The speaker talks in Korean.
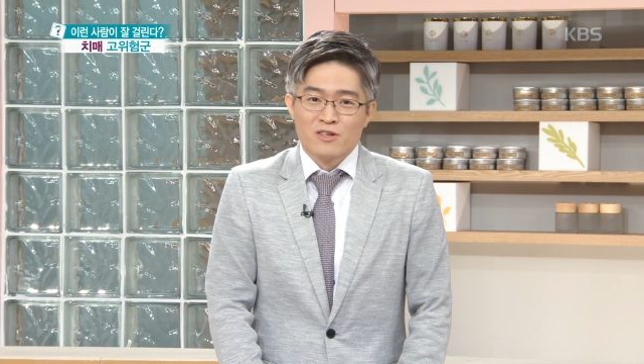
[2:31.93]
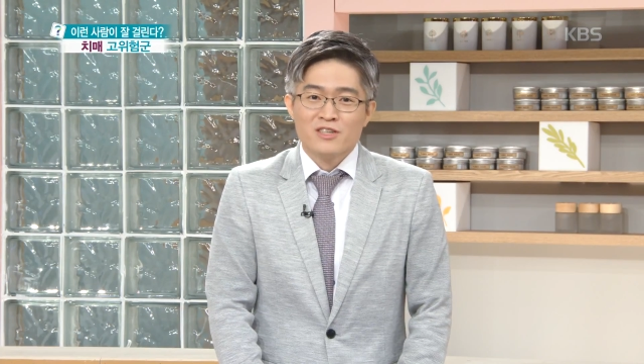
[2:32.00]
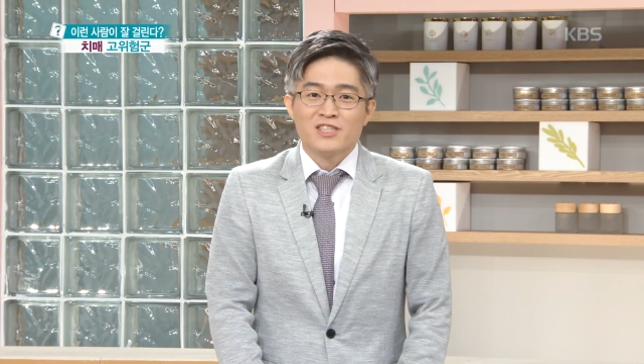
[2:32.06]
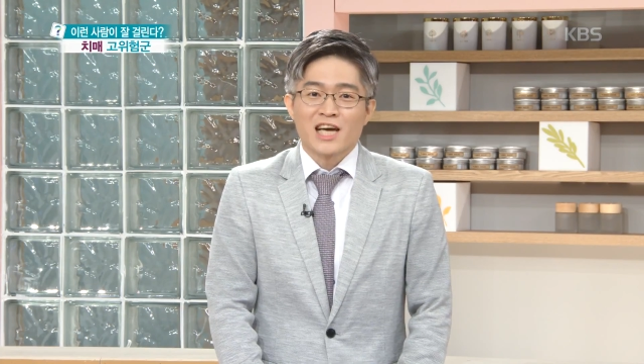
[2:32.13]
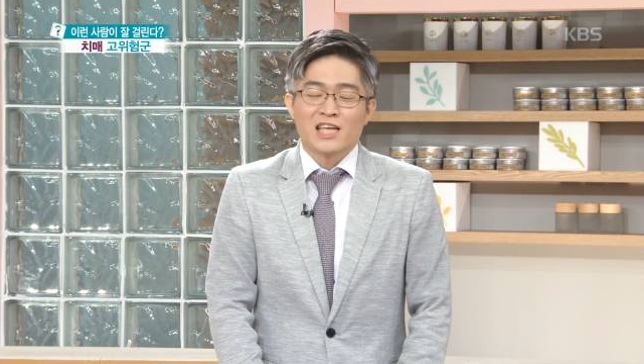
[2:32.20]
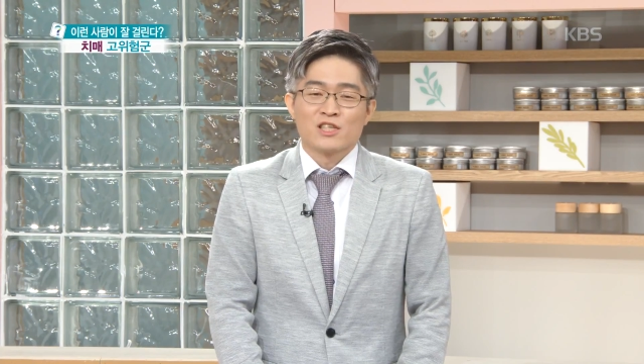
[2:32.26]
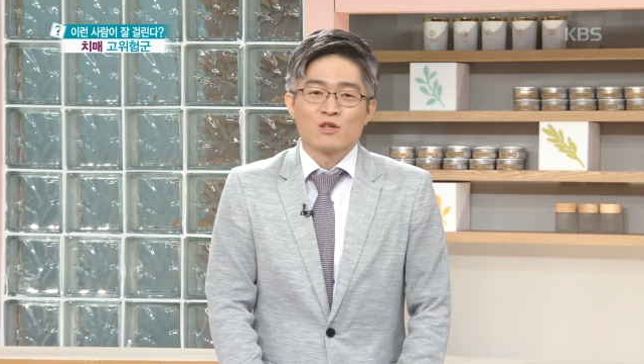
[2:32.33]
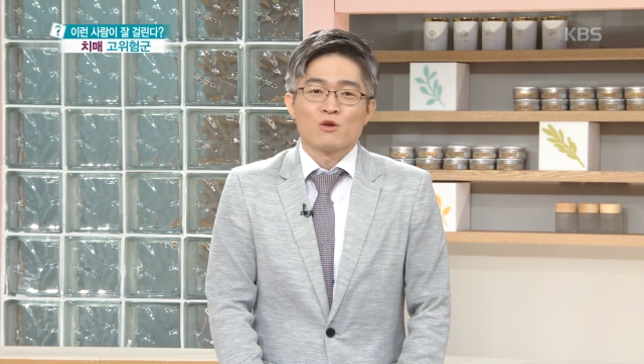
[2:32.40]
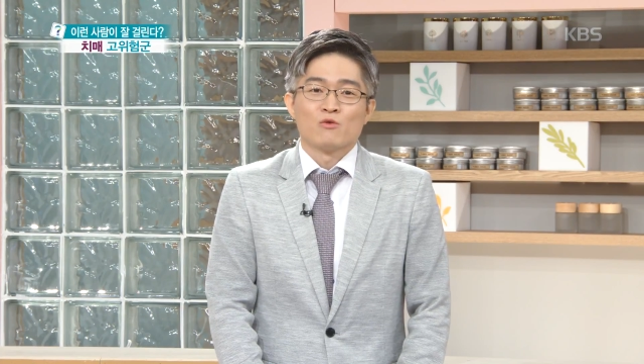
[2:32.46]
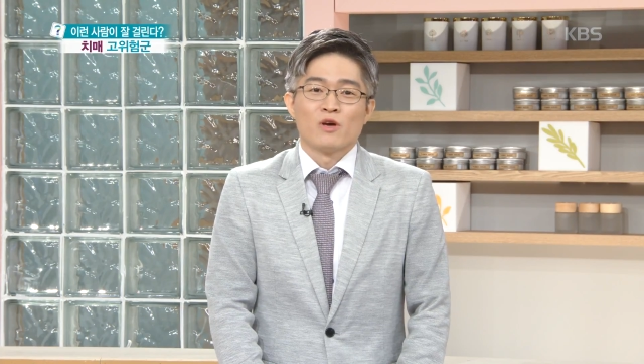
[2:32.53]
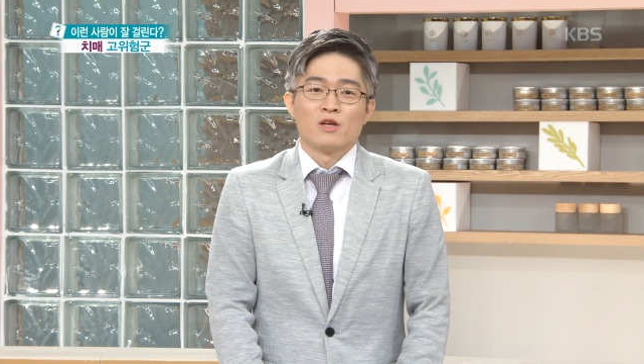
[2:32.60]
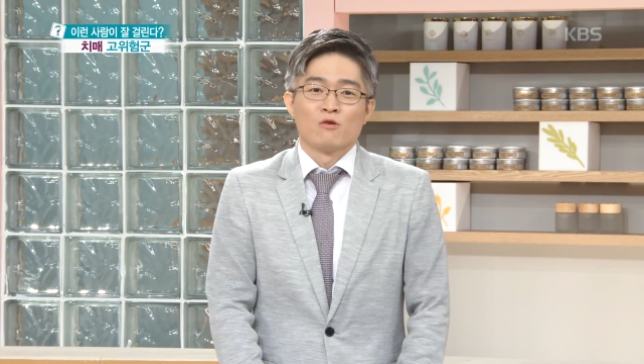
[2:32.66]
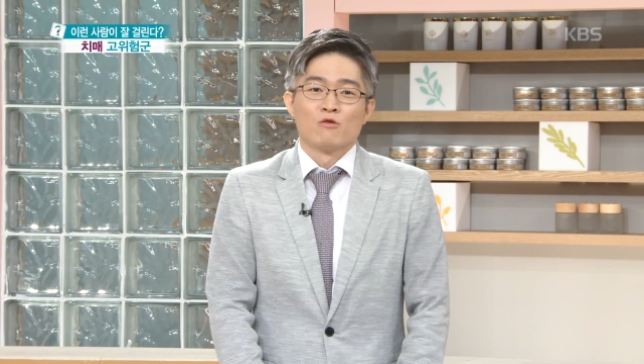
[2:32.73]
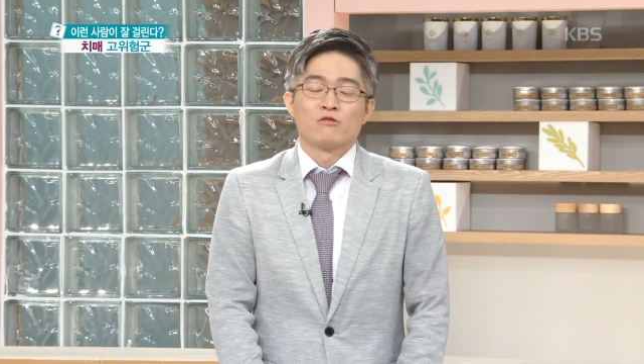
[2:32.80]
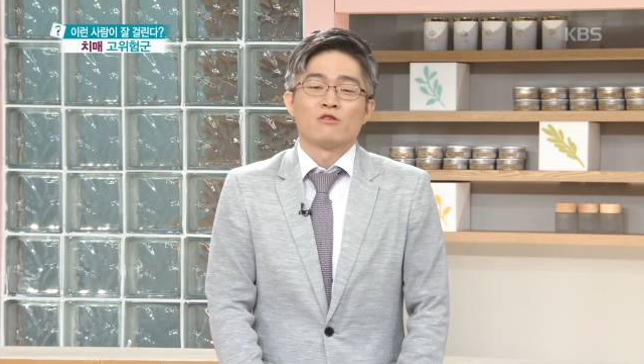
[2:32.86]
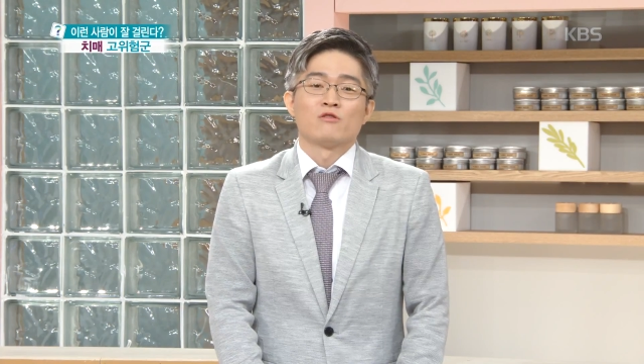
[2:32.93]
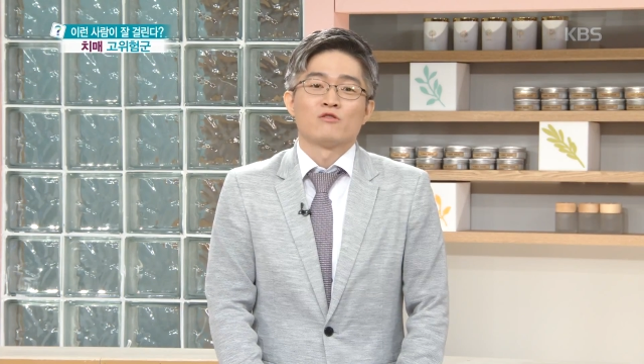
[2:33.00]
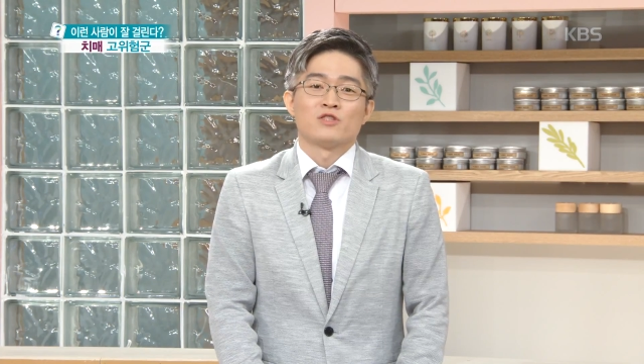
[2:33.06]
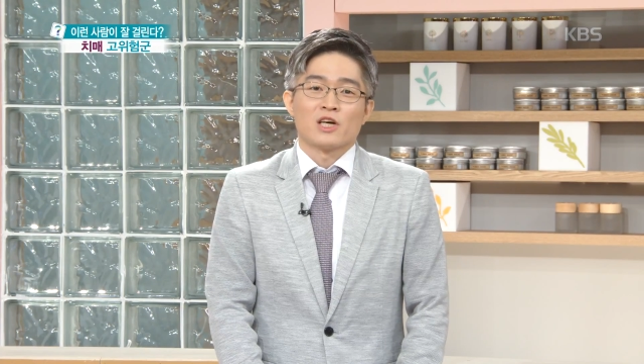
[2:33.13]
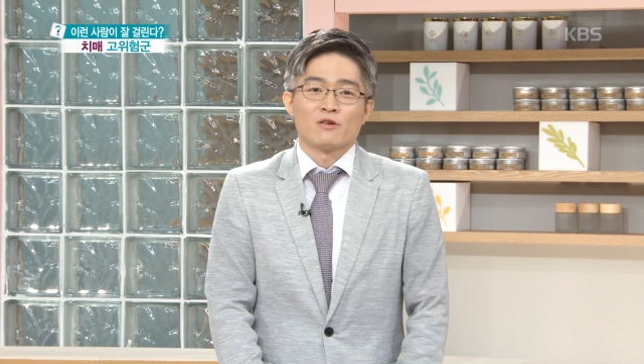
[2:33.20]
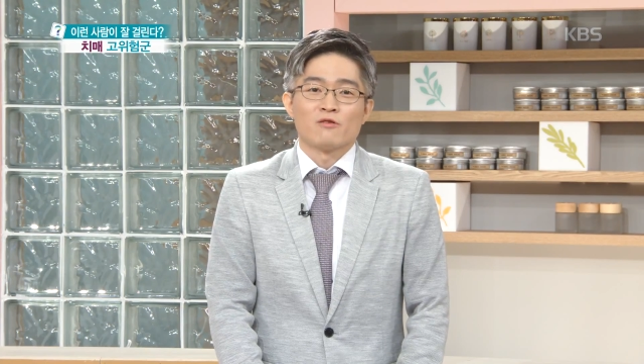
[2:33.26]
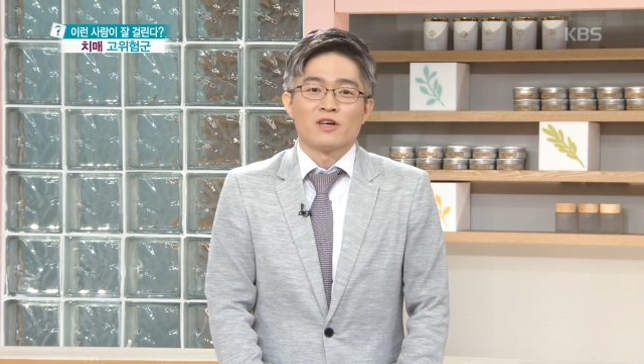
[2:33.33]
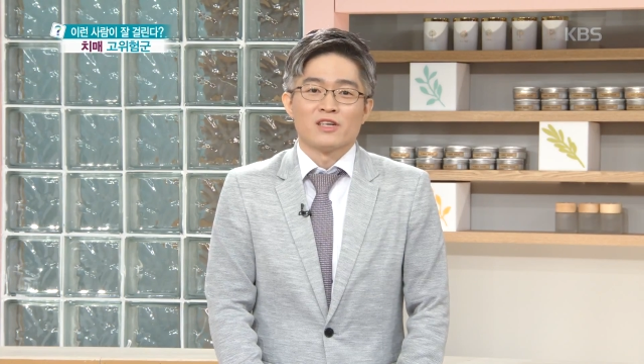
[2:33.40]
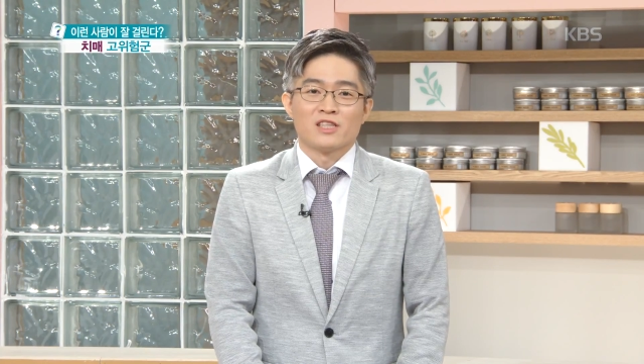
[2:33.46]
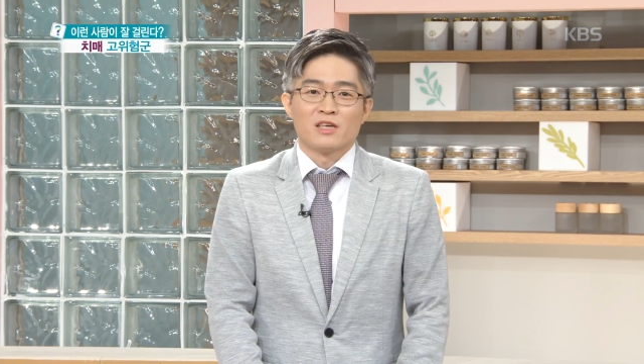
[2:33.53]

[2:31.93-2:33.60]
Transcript: 그 자체로 뇌의 독성으로 작용하기